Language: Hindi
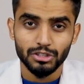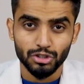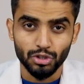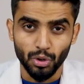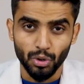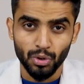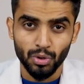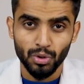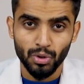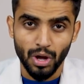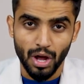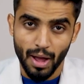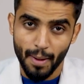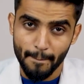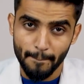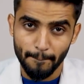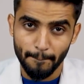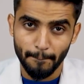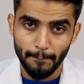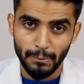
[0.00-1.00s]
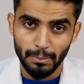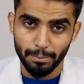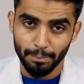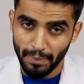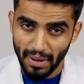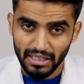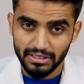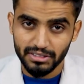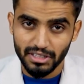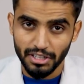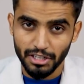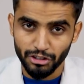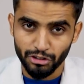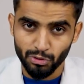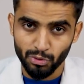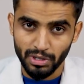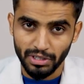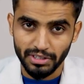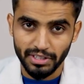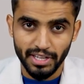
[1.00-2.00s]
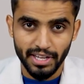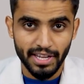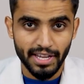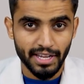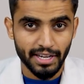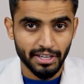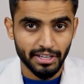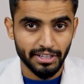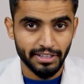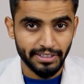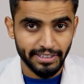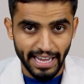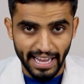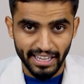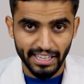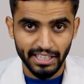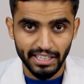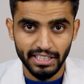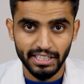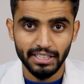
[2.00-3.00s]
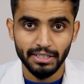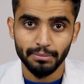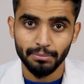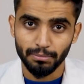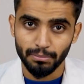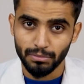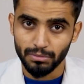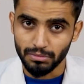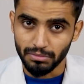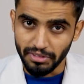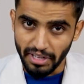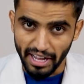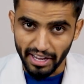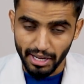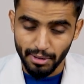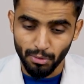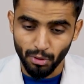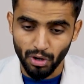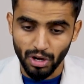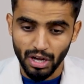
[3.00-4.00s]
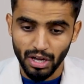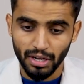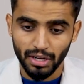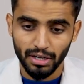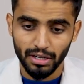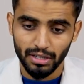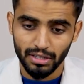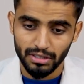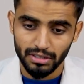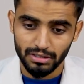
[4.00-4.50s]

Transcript: तो हम बात करना शुरू करते हैं टेंगी टेंगी बुखार